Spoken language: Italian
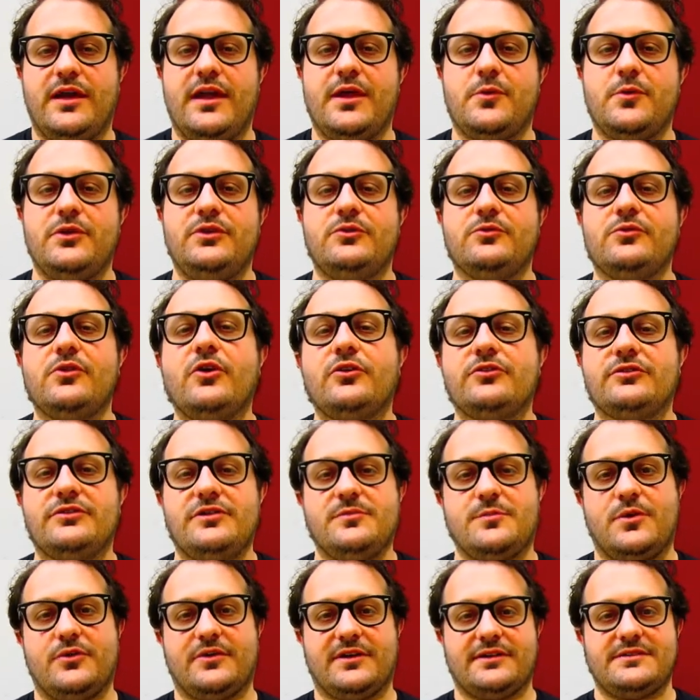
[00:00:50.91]
È quindi
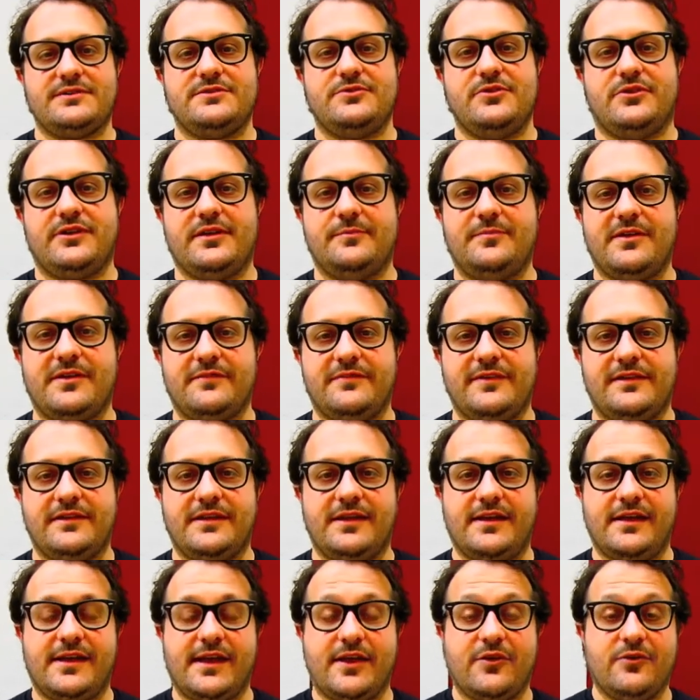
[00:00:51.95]
un'ottima occasione per
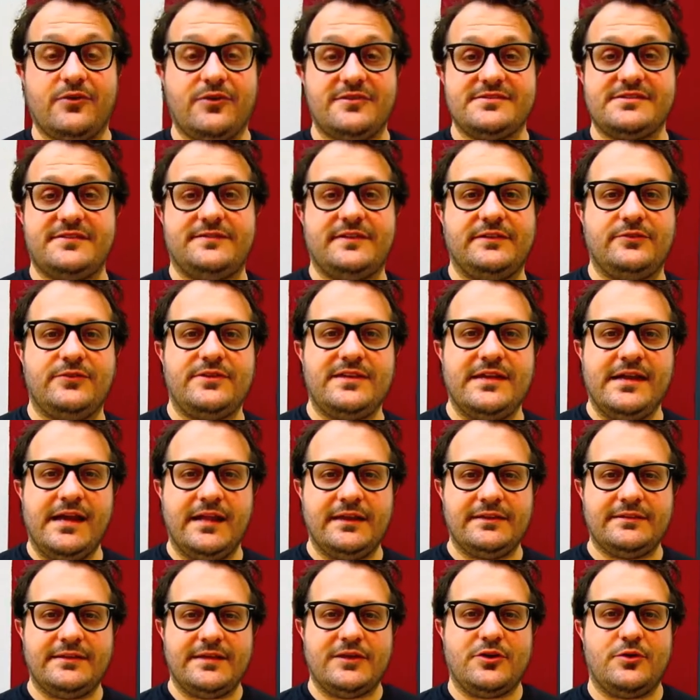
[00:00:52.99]
vedere cosa fanno gli
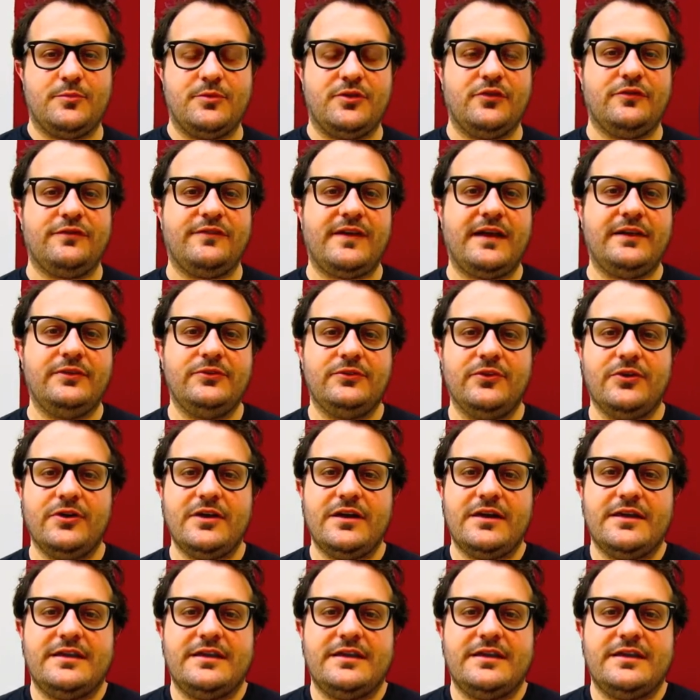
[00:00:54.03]
altri, come lo fanno,